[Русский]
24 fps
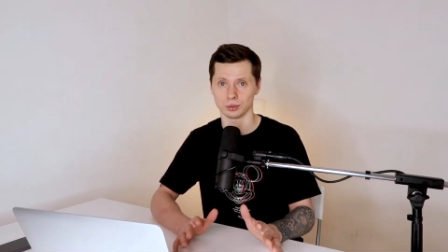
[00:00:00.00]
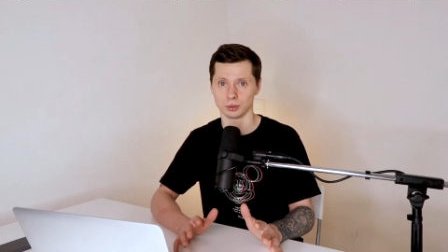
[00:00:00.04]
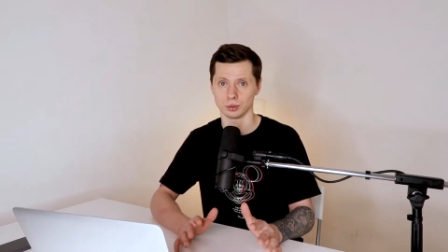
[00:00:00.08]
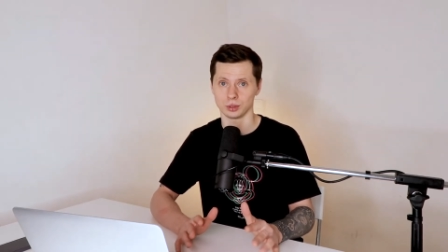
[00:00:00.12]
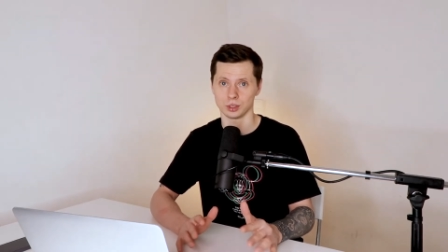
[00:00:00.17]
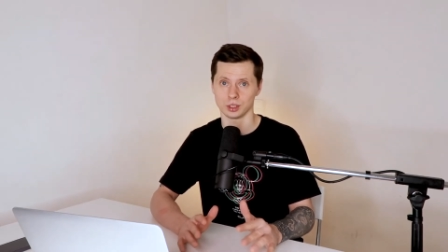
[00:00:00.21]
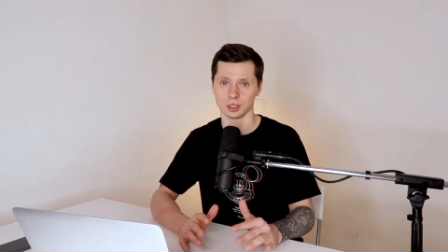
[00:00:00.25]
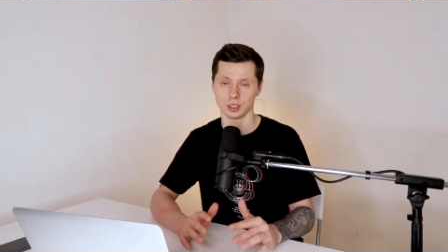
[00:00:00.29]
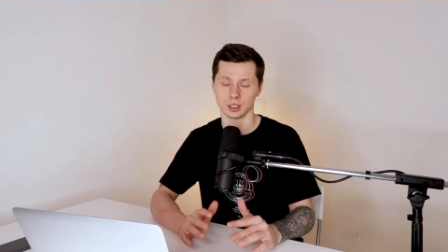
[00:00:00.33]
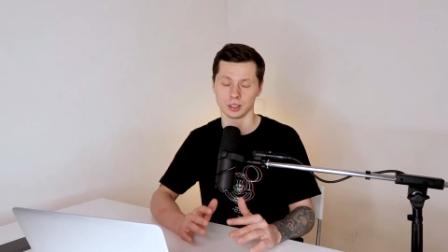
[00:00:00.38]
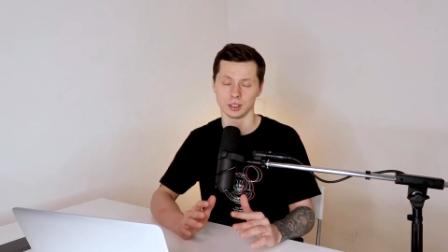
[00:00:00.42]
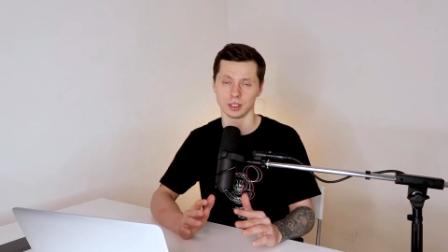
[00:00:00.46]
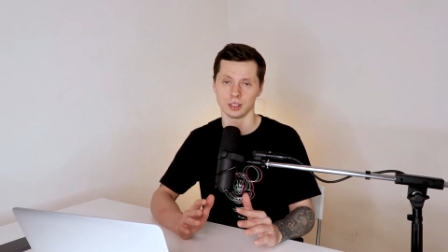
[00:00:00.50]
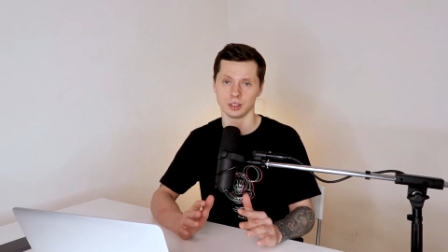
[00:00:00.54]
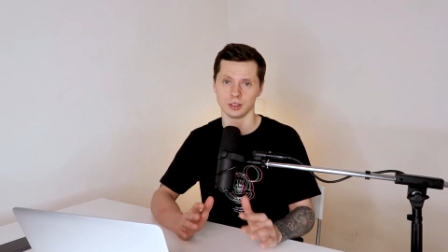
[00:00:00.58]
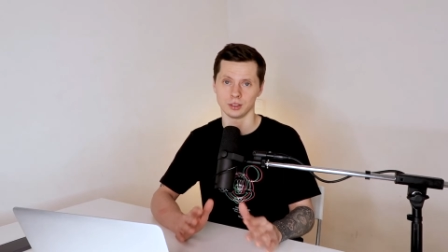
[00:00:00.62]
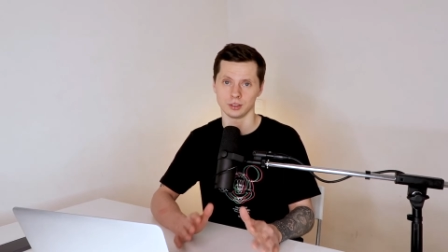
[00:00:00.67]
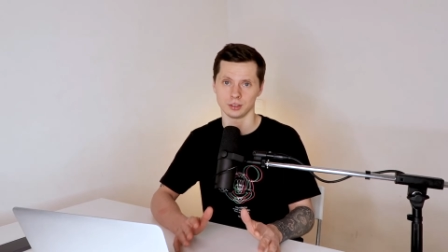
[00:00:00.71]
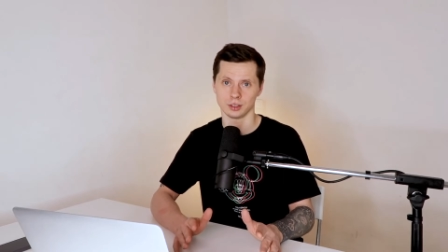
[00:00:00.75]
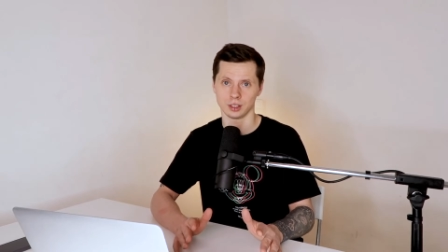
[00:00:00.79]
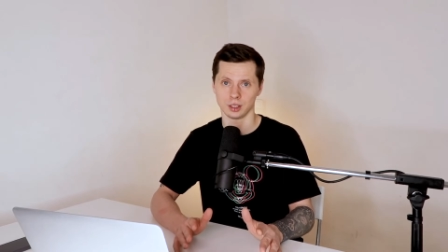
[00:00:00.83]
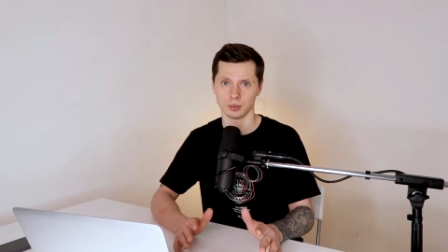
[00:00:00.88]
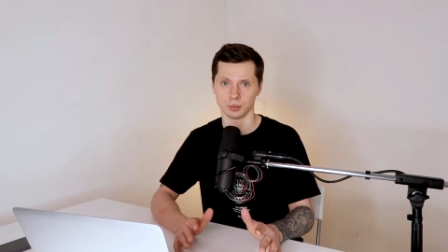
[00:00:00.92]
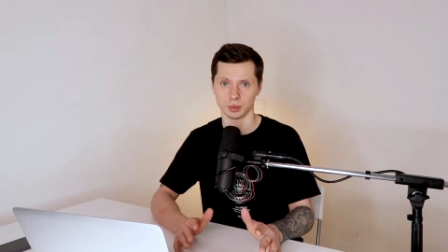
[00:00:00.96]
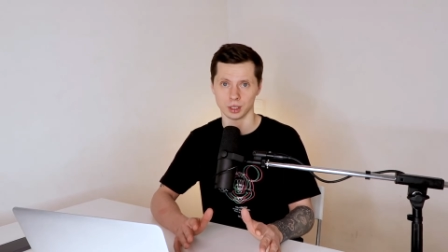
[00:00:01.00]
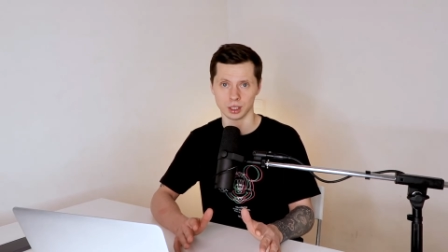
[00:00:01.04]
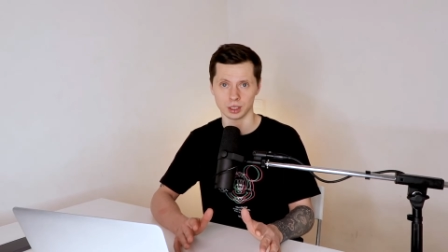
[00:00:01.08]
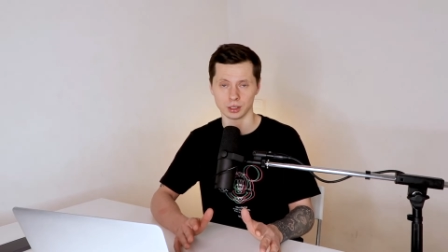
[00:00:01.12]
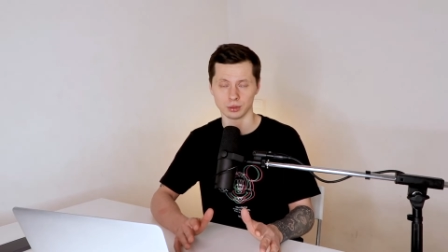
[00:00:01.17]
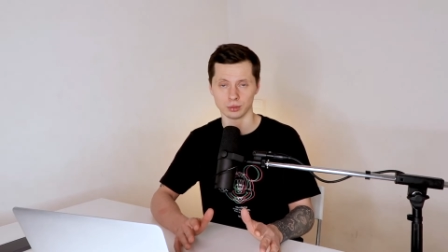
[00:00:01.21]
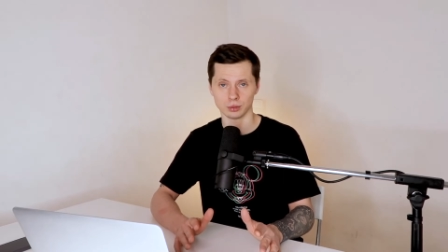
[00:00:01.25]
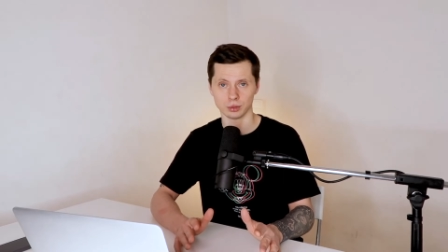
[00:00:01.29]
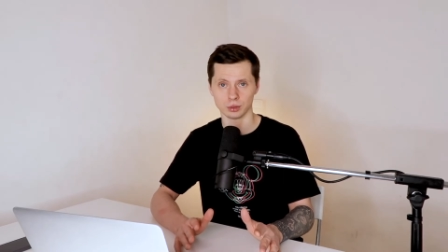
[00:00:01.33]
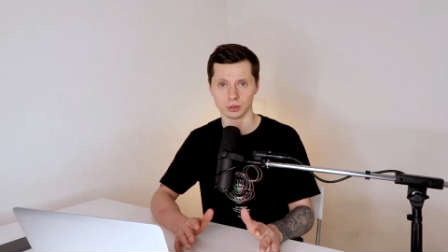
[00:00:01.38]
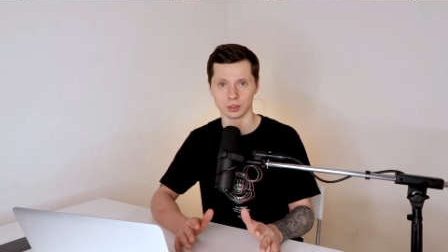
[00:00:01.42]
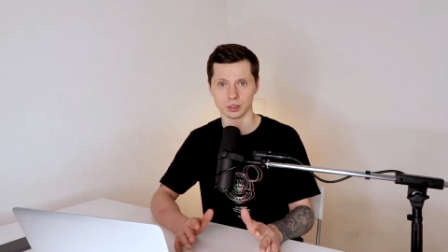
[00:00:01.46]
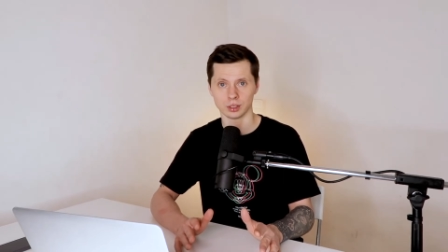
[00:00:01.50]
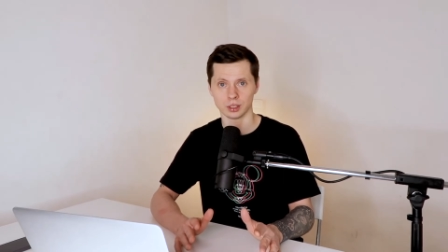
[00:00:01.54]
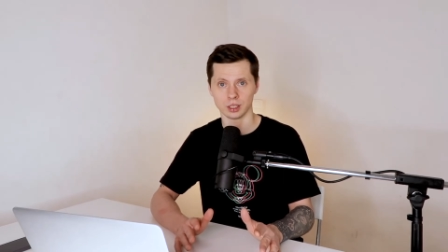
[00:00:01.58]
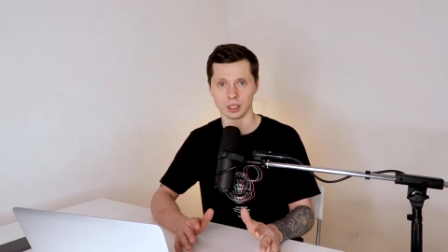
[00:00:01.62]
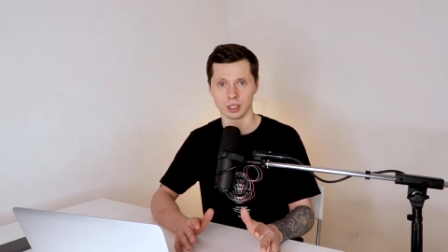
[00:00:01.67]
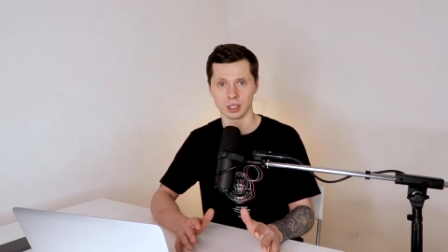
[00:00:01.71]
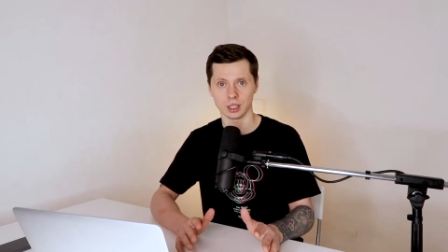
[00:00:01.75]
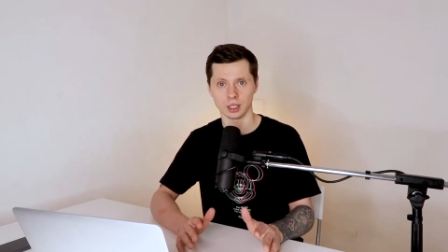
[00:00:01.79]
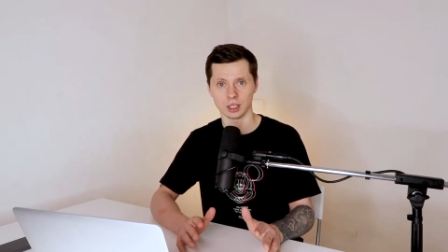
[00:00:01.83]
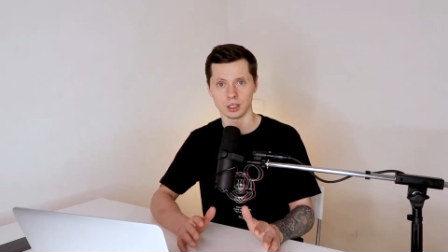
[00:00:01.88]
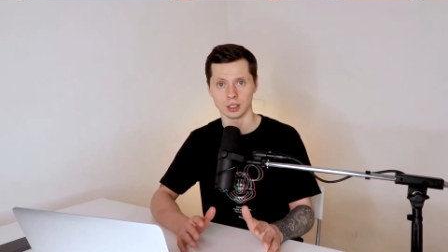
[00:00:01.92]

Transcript: То есть, когда они разрабатываются,